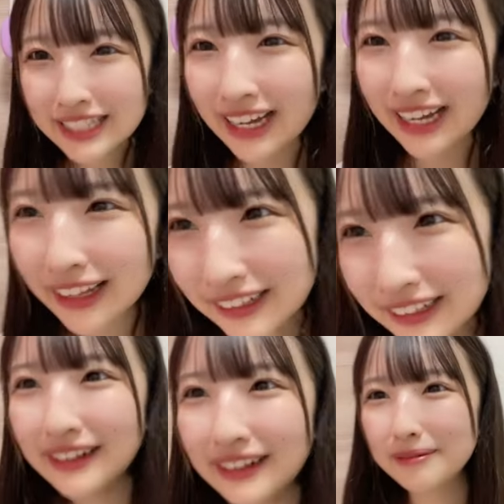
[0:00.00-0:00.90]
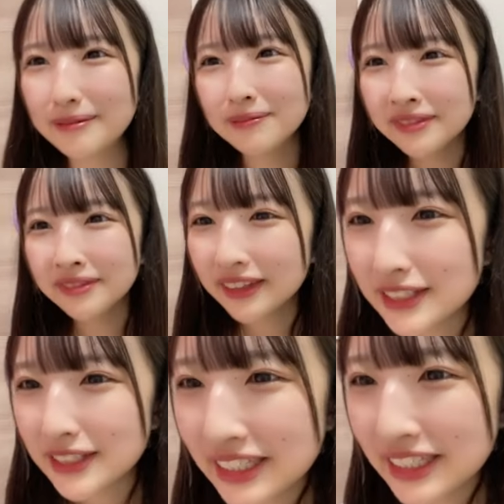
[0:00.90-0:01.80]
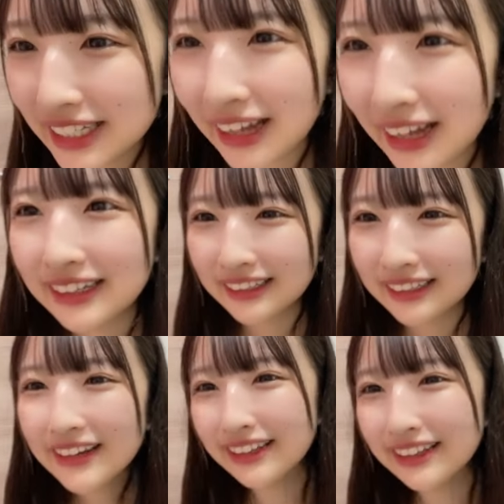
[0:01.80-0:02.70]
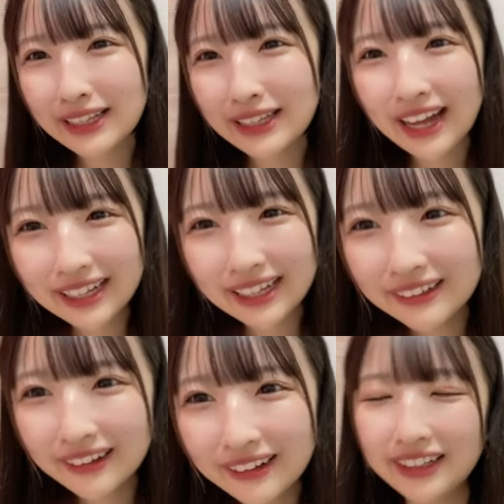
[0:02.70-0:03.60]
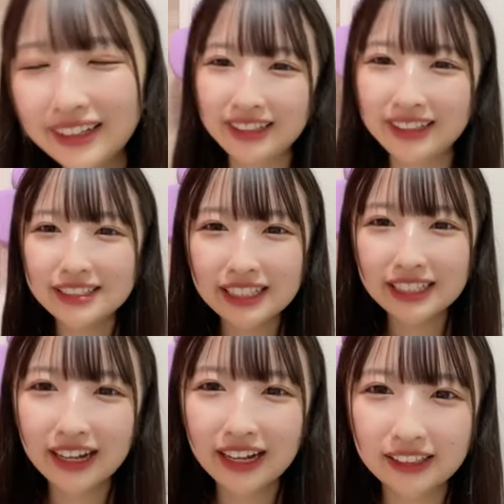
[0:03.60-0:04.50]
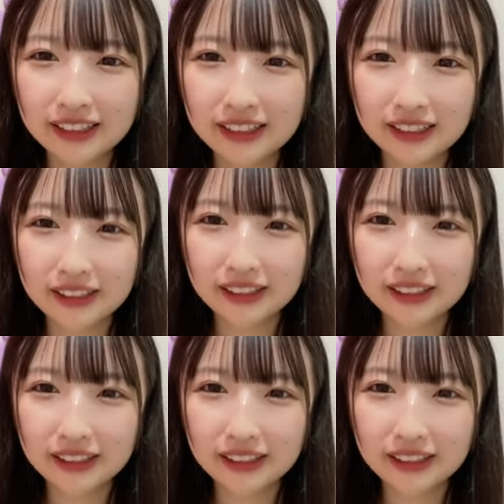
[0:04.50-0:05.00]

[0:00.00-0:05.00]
S のやん千賀子さんはだからそのままつられていっちゃった結構つられる